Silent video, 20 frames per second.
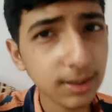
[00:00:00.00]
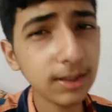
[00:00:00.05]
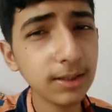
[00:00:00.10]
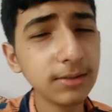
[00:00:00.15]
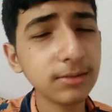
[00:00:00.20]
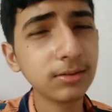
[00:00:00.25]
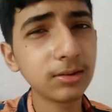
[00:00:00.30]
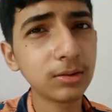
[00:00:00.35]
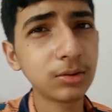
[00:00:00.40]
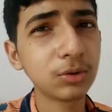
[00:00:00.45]

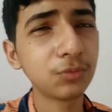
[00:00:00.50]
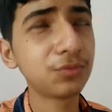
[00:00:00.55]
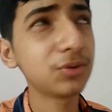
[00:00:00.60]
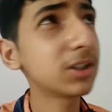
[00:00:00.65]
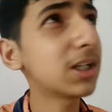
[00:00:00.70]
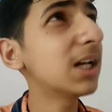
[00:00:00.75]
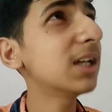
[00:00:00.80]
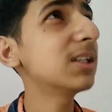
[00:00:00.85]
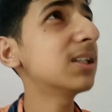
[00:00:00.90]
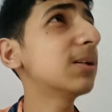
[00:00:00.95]
गाइस तो
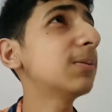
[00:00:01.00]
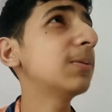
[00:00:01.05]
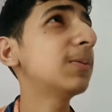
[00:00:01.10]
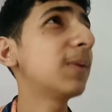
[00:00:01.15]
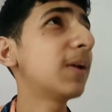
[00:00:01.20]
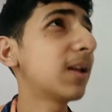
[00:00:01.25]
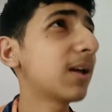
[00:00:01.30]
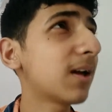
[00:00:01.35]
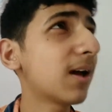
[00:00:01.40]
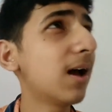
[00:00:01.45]
फिर गाइस अभी
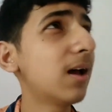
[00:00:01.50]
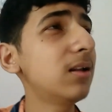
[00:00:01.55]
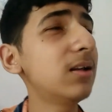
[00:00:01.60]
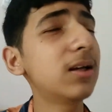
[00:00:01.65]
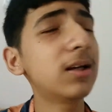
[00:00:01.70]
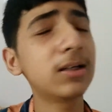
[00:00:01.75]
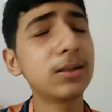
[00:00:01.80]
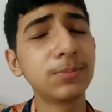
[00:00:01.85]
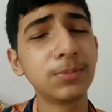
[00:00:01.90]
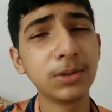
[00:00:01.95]
मैंने खा
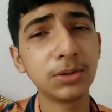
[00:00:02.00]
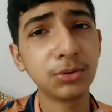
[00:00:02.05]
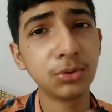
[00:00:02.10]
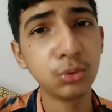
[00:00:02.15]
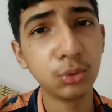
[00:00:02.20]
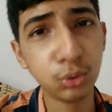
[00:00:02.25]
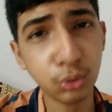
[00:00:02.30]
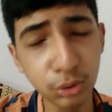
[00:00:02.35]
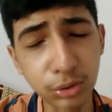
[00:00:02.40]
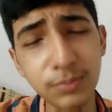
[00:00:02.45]
लिया अभी
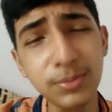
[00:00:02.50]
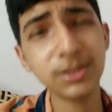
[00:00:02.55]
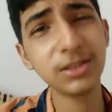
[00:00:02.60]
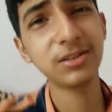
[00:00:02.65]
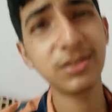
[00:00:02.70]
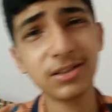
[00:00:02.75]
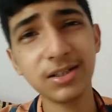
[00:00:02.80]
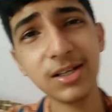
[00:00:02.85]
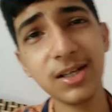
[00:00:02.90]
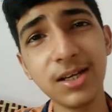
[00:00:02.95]
दो
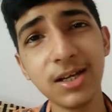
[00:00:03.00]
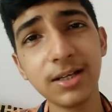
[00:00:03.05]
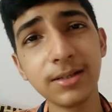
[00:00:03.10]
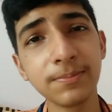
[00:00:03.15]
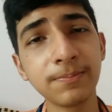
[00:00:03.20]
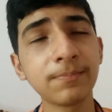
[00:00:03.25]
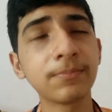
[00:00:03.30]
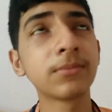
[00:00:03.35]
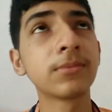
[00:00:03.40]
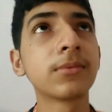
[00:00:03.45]
बज रहे
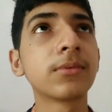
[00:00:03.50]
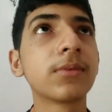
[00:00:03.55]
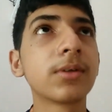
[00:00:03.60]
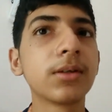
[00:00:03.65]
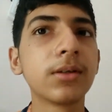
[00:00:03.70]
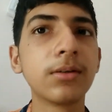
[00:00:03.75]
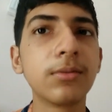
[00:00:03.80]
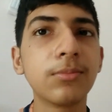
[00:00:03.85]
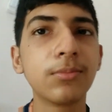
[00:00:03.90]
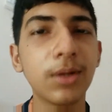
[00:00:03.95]

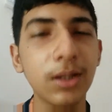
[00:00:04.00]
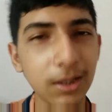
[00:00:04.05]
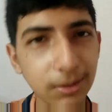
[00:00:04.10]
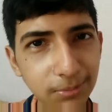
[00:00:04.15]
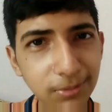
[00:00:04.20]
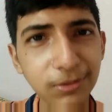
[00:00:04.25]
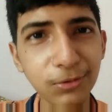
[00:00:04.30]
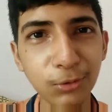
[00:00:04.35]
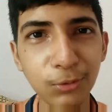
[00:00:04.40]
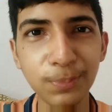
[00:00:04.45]
हैं
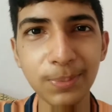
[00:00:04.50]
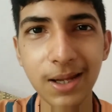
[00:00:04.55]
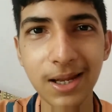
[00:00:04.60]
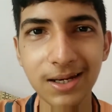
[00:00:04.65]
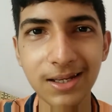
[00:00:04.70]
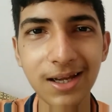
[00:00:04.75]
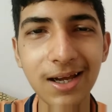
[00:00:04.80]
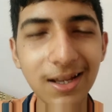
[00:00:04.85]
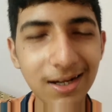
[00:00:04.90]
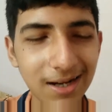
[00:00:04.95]
मतलब कि
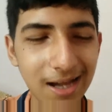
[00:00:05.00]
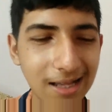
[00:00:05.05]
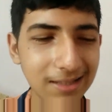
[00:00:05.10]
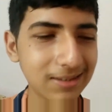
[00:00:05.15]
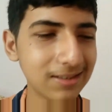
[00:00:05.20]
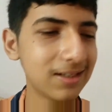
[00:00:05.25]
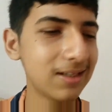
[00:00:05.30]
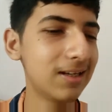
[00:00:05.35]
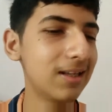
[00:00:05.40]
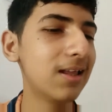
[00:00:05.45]
दोपहर का
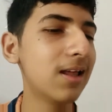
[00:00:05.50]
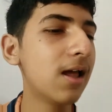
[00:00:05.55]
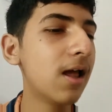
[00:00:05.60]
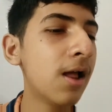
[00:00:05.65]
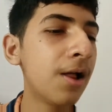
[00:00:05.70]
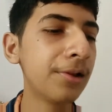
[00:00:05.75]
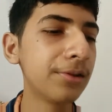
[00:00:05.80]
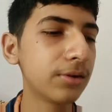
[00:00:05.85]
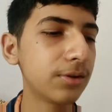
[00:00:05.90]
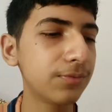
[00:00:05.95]
रात के
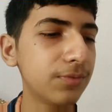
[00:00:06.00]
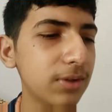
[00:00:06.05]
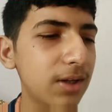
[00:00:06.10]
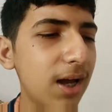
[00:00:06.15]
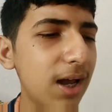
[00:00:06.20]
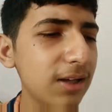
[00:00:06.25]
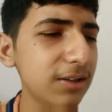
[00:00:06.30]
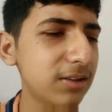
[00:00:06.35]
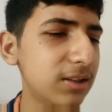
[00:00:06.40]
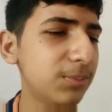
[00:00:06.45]
नहीं तो फिर
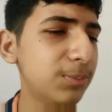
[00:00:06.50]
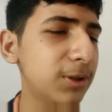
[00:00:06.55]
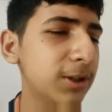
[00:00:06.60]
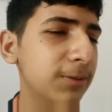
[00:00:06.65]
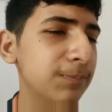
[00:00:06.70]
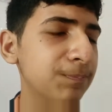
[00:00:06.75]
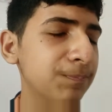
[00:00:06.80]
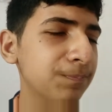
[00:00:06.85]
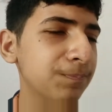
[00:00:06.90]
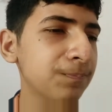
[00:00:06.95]
गाइस अभी
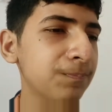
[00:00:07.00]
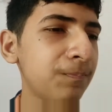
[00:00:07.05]
हम